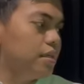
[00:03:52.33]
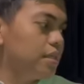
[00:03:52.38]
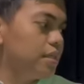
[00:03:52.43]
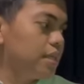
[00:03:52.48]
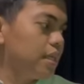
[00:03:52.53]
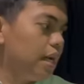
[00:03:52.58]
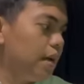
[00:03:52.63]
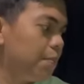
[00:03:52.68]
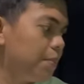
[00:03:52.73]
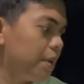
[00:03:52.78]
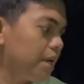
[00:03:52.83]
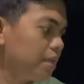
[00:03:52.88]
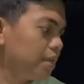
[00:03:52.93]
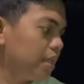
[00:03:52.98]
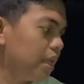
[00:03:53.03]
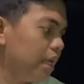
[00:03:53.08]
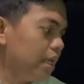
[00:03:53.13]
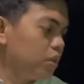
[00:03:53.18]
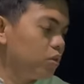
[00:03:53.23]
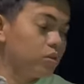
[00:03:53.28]

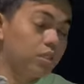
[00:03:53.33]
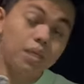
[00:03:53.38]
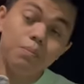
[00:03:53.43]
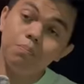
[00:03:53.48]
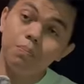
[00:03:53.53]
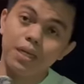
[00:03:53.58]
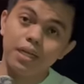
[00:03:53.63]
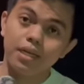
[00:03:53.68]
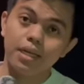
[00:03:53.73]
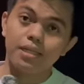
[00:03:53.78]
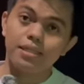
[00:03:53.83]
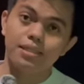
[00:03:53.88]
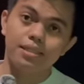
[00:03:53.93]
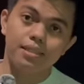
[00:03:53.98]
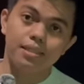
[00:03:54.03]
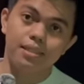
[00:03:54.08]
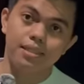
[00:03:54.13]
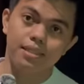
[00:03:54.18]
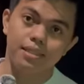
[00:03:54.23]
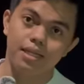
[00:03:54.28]
Seperti itu simple
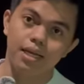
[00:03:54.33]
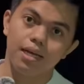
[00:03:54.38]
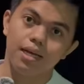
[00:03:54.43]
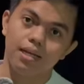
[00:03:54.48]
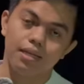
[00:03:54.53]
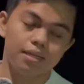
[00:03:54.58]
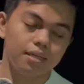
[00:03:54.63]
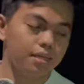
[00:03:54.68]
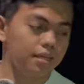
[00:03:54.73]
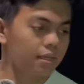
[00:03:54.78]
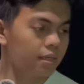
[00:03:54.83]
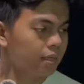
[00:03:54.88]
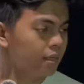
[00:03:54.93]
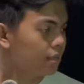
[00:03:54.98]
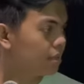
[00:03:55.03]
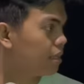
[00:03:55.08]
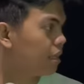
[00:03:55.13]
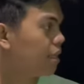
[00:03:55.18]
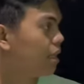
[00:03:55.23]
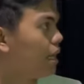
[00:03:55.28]
guys ya
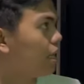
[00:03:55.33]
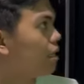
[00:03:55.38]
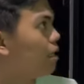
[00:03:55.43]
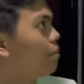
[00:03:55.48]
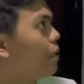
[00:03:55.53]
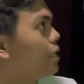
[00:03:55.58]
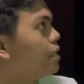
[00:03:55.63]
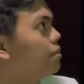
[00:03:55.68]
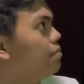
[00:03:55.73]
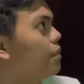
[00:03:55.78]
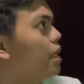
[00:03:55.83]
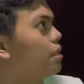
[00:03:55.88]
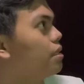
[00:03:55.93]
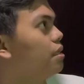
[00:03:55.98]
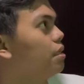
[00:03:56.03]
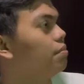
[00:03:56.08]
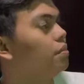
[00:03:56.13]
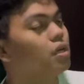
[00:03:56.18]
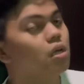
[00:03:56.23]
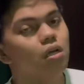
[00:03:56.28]
tidak ada
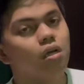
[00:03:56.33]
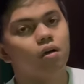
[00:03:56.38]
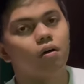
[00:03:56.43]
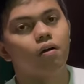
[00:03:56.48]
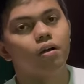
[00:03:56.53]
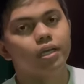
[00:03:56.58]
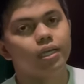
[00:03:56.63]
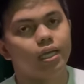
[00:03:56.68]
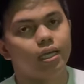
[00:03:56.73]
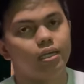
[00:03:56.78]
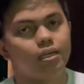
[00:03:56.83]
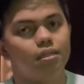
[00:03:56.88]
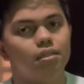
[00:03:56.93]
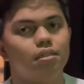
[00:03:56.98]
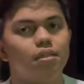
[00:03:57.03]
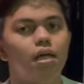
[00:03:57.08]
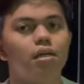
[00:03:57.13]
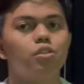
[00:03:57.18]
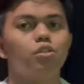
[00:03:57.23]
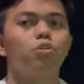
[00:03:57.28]
macam-macam. Oke,
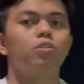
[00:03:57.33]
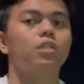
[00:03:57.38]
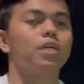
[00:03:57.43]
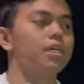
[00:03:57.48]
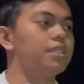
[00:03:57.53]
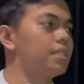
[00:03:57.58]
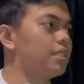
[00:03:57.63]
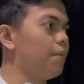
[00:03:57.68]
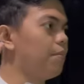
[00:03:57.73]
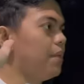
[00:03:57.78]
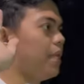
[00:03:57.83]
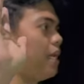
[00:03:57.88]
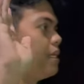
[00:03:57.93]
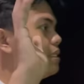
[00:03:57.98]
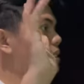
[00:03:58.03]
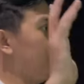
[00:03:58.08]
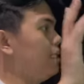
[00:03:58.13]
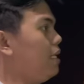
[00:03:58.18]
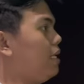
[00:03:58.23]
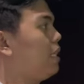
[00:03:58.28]
lanjut ke sebelah
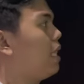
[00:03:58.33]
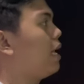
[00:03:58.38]
sini